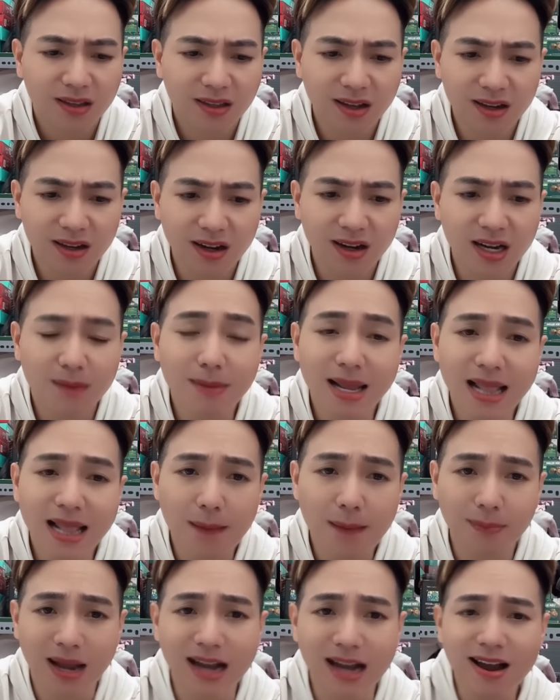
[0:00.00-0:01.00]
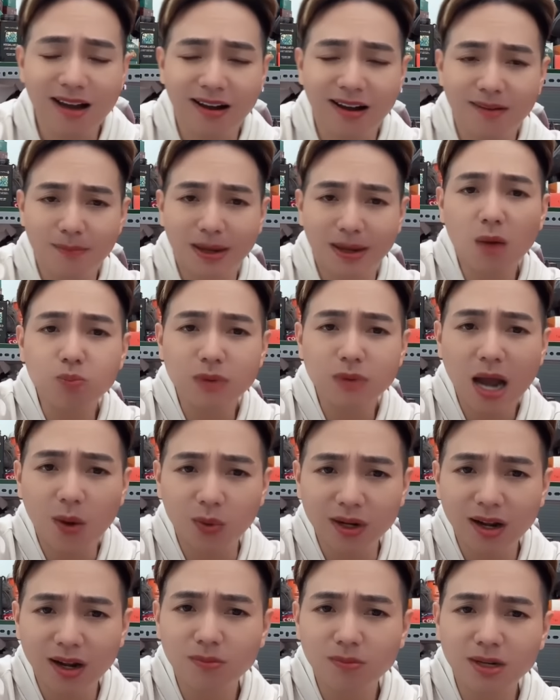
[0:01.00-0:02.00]
cho nên là mày làm cả đời mày ngóc
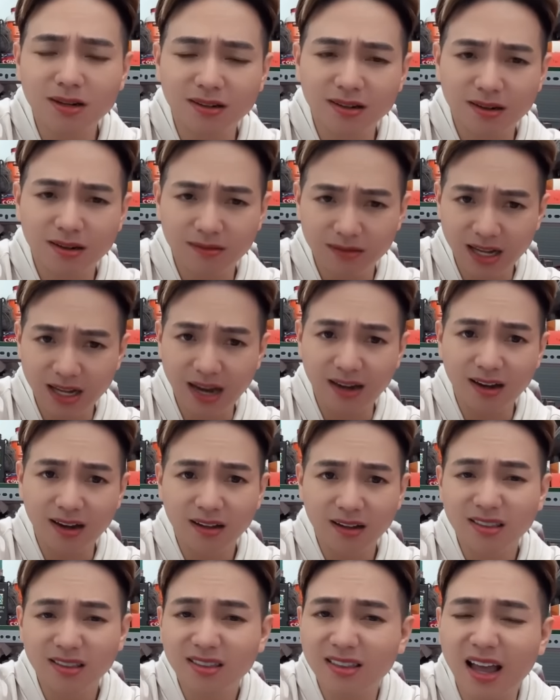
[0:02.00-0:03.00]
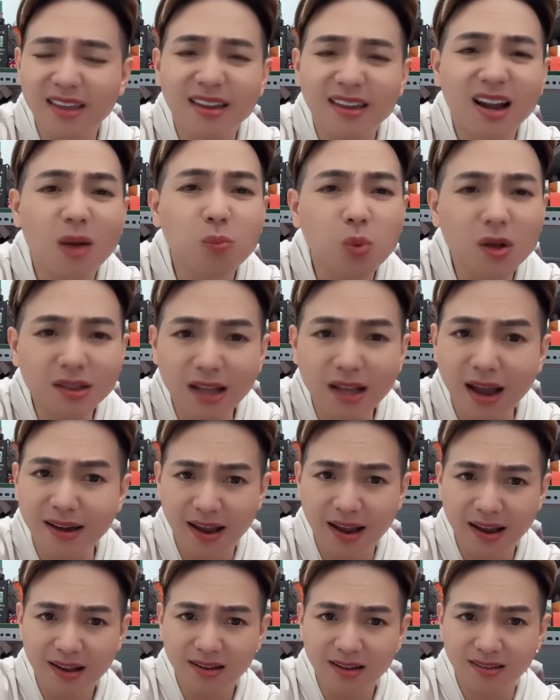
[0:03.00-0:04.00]
đầu lên không được là vậy đó tại vì không có tài
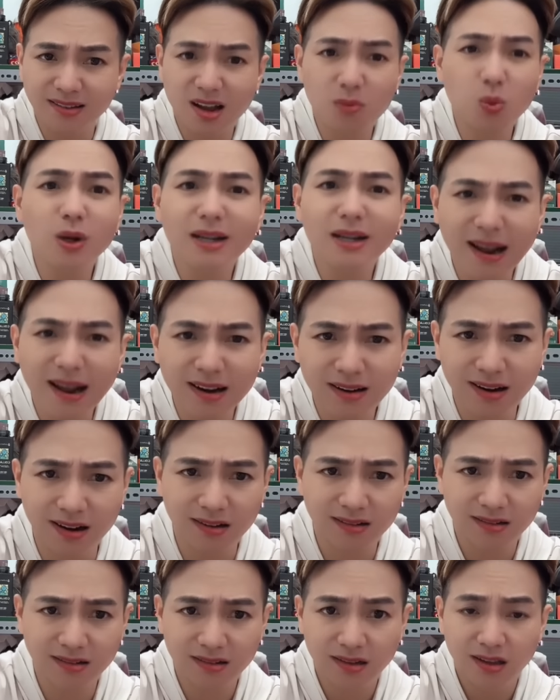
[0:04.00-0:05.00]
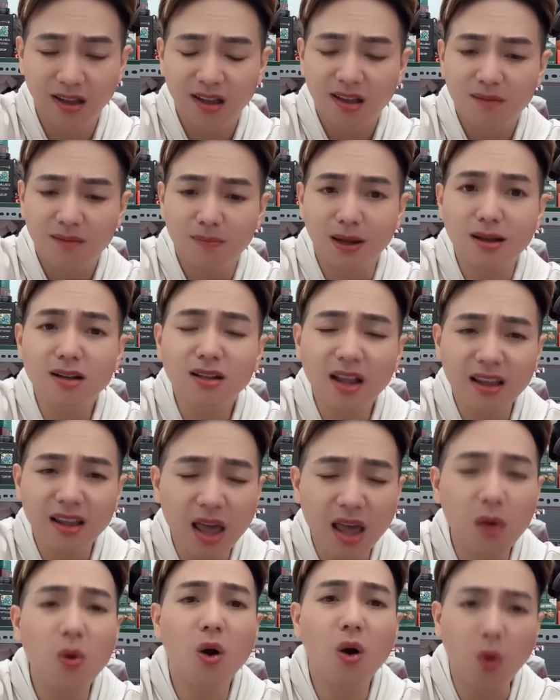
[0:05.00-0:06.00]
năng không có năng lực mà cứ đi
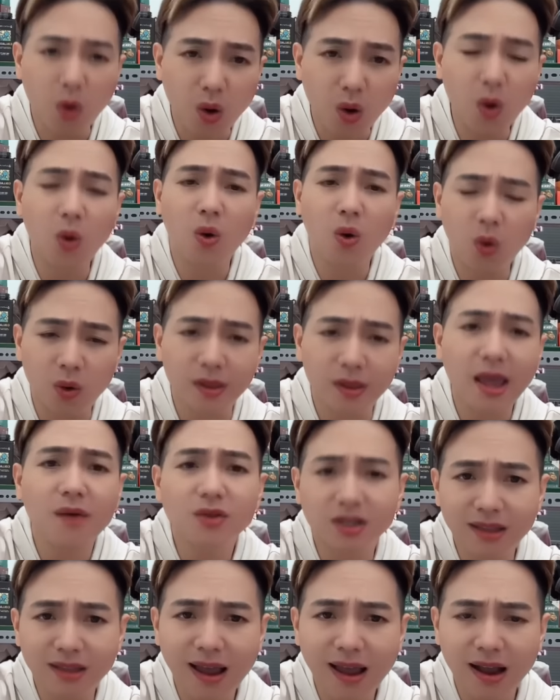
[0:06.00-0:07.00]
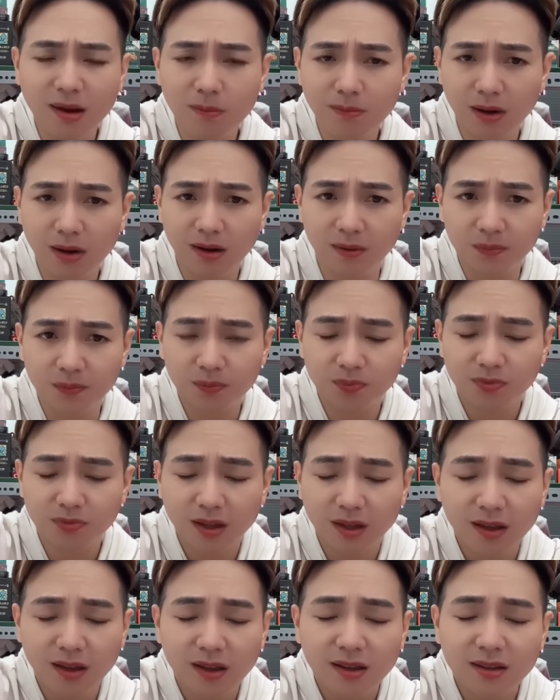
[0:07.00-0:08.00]
theo hùa hùa hùa theo người ta không à
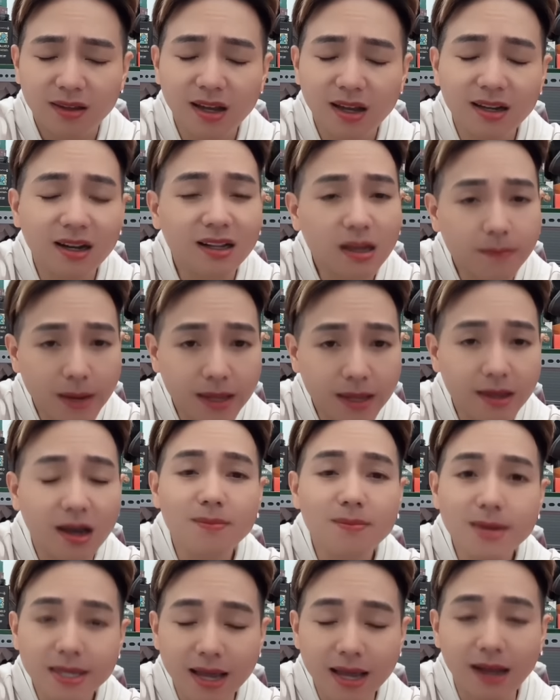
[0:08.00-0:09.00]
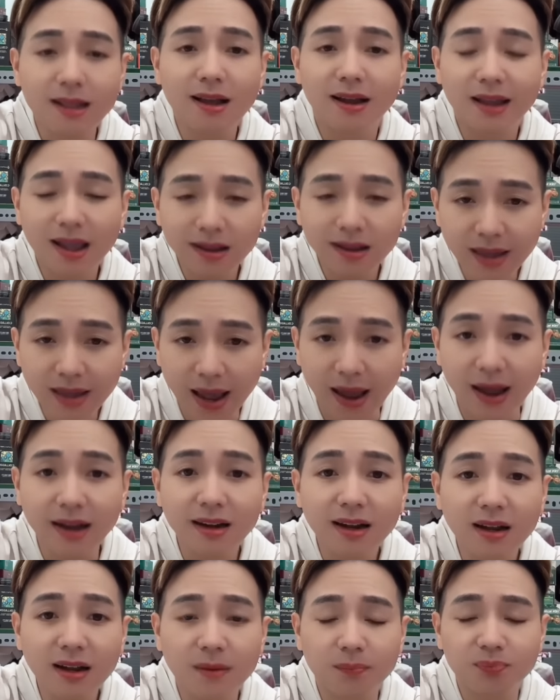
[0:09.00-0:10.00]
cho nên là mày nhớ mày trả lời khán giả
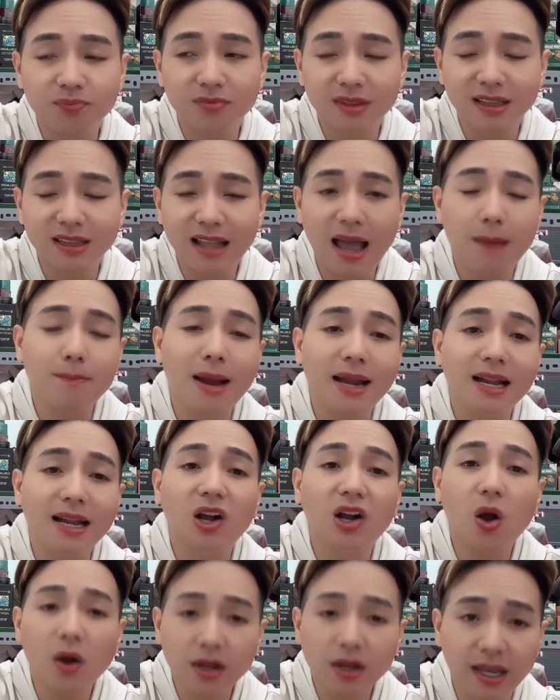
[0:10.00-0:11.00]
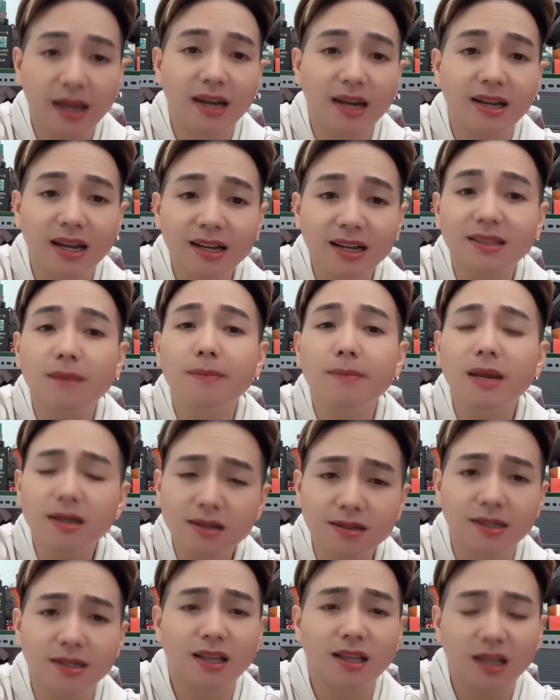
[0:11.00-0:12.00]
đó là mày là con gì để người ta biết
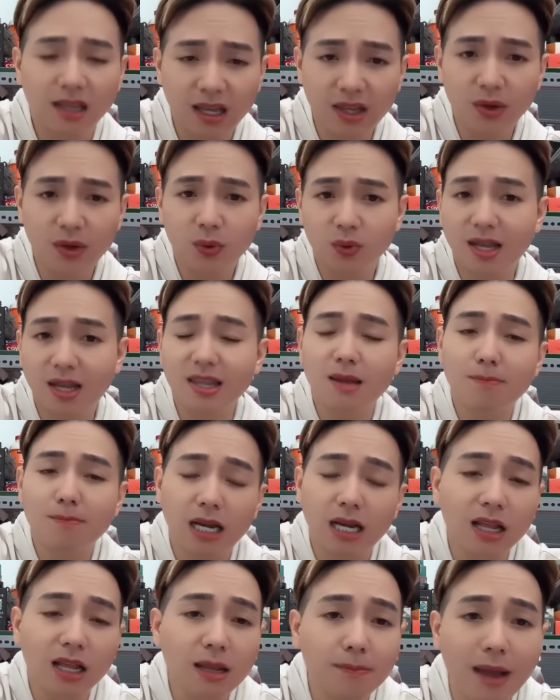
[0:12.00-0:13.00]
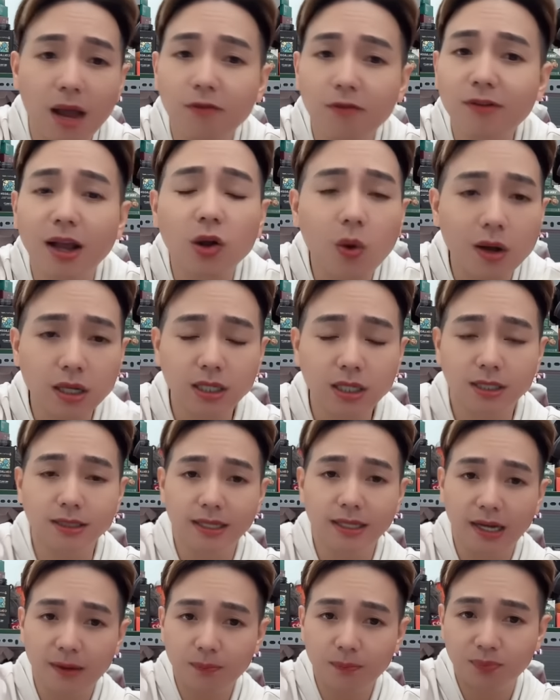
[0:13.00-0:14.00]
đường người ta kêu tại vì mày nói là mày không phải con
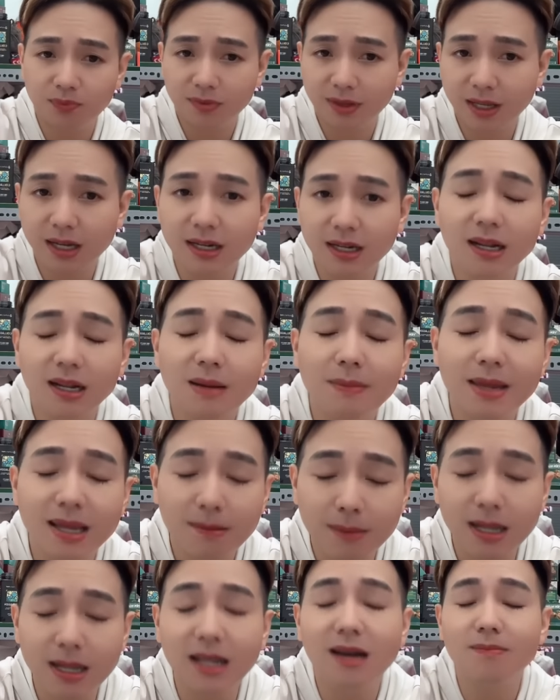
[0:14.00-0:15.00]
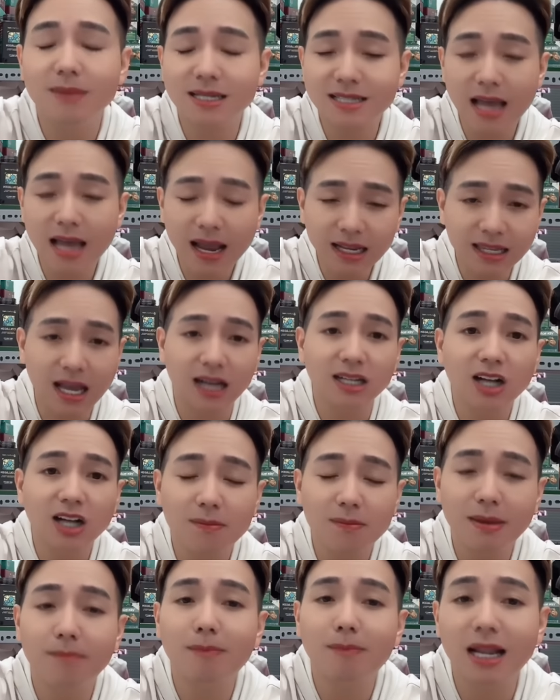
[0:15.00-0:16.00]
người á cho nên là bây giờ mày lên mày xác nhận
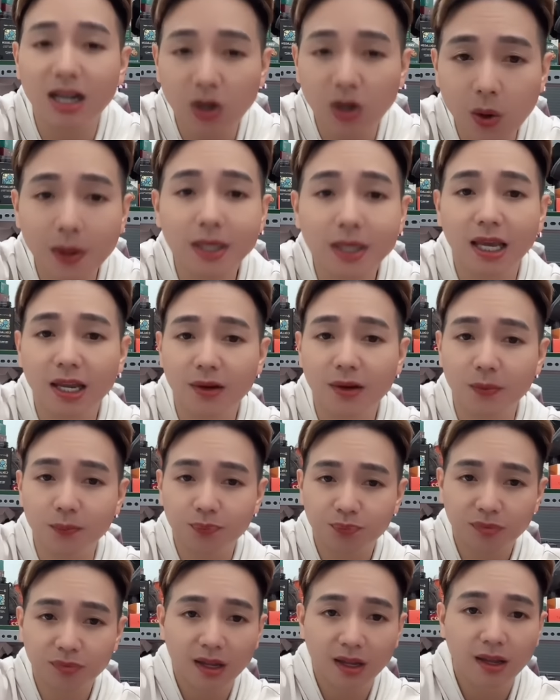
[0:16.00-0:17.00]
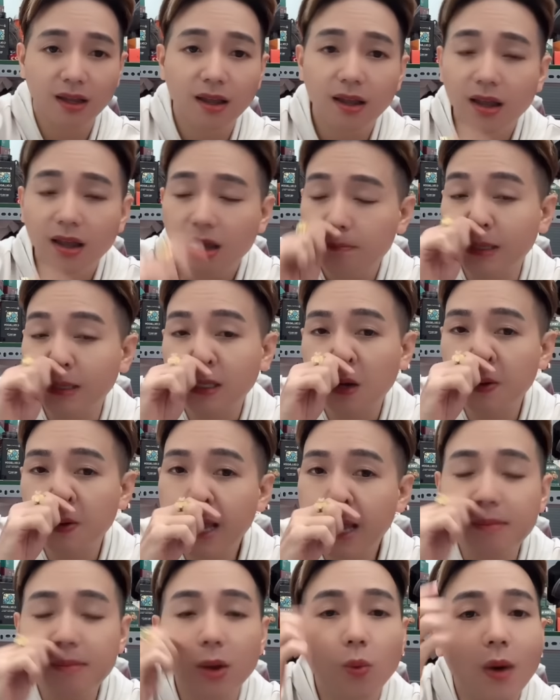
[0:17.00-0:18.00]
coi là mày là con gì mày tối
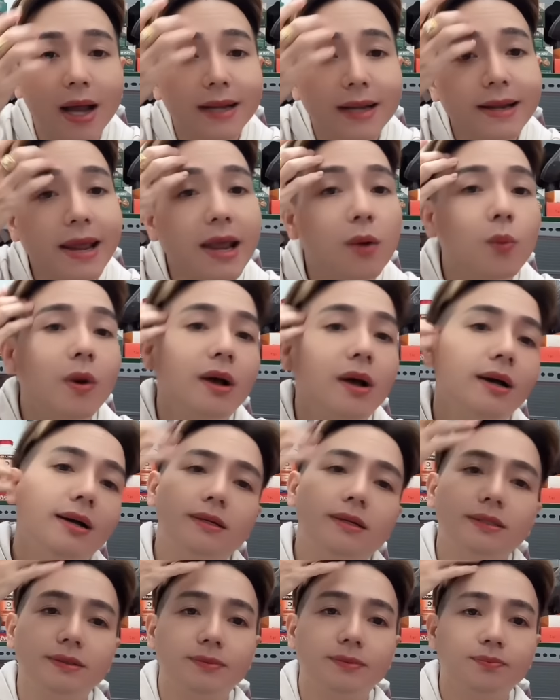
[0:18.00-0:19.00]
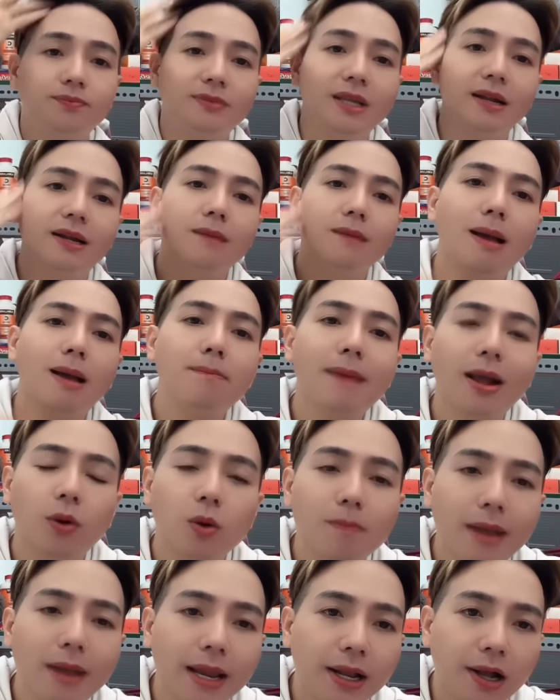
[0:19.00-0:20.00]
ngày mày quả đen quả ơ nhìn cái bắn mặt
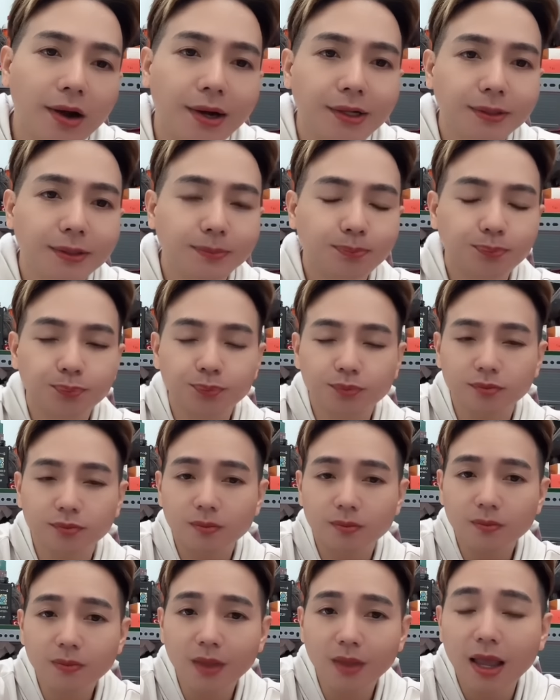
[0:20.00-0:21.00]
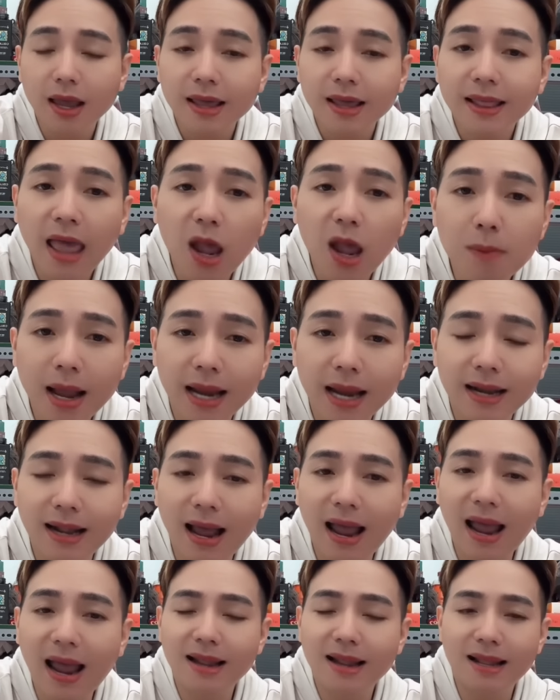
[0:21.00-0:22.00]
của mày coi theo mày
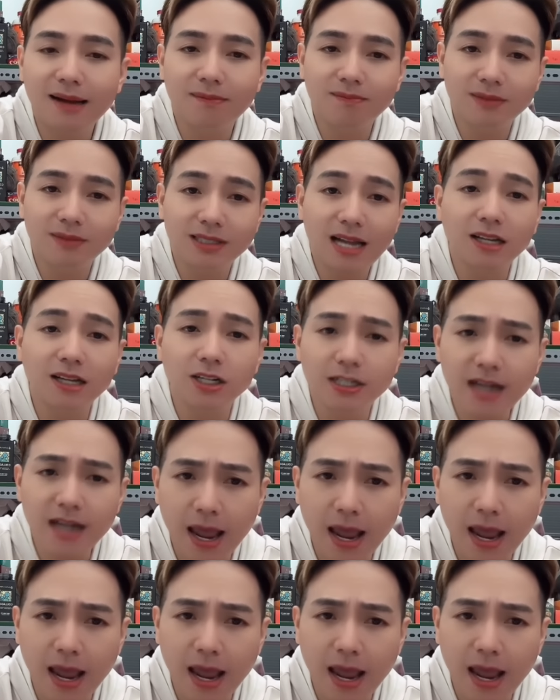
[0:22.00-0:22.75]
là ai là là người